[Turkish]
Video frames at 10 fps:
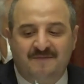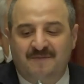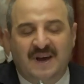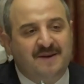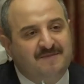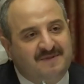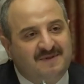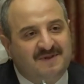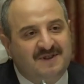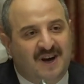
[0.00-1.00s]
Benim
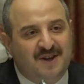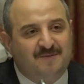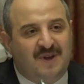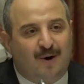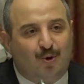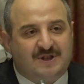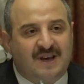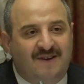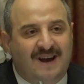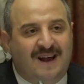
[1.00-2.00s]
yanımda o
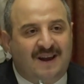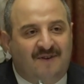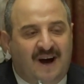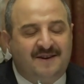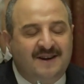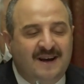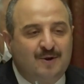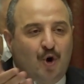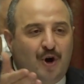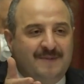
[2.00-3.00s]
seviyeler var.
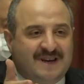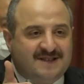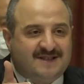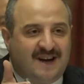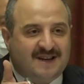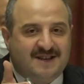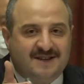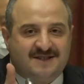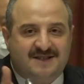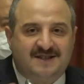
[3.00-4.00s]
Görmek
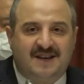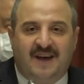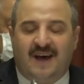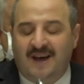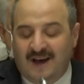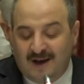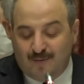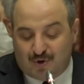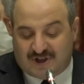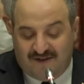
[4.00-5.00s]
isterseniz size de
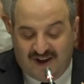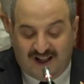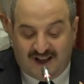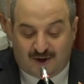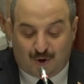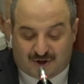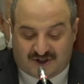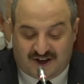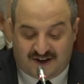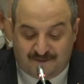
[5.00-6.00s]
bu seviyeleri
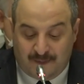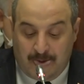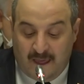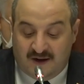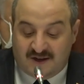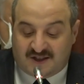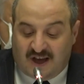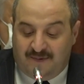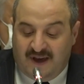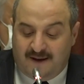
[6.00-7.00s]
gösteririm.
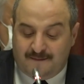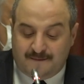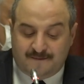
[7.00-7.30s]
Tabii